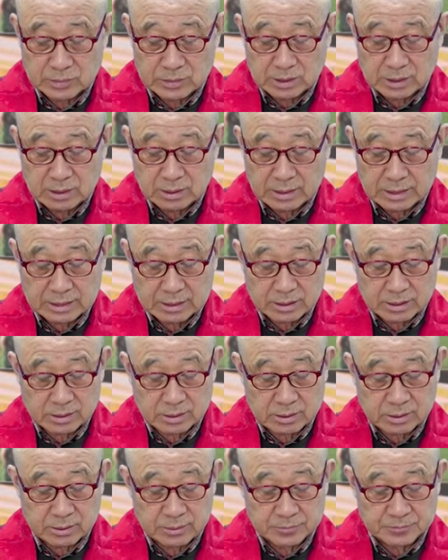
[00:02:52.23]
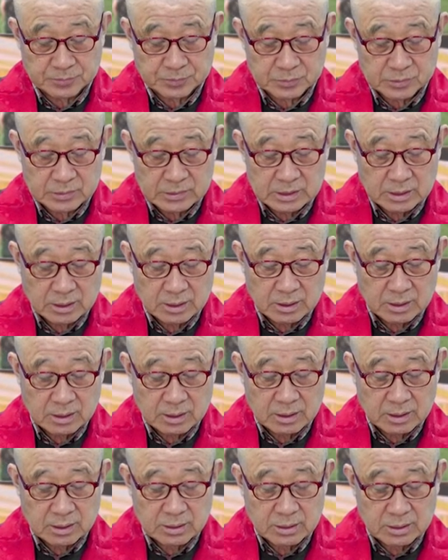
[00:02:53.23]
것 같아서
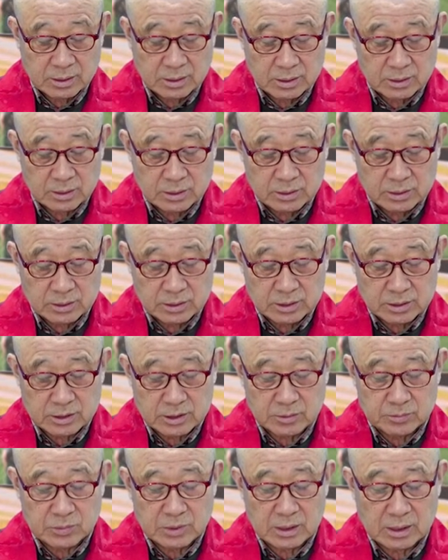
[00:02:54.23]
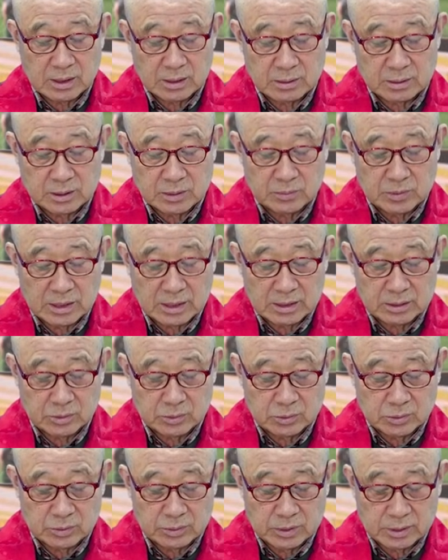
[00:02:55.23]
그 열기를 이제 짐사, 짐작할
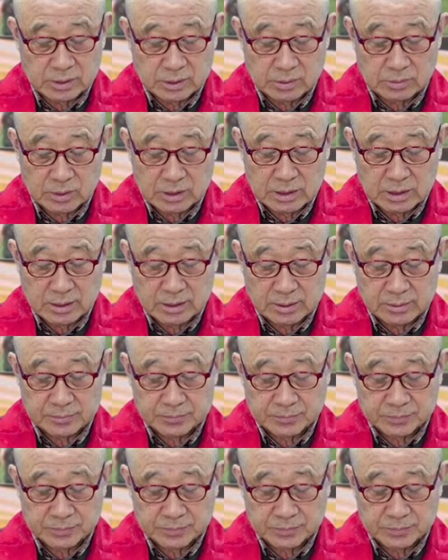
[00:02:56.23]
수 있었습니다.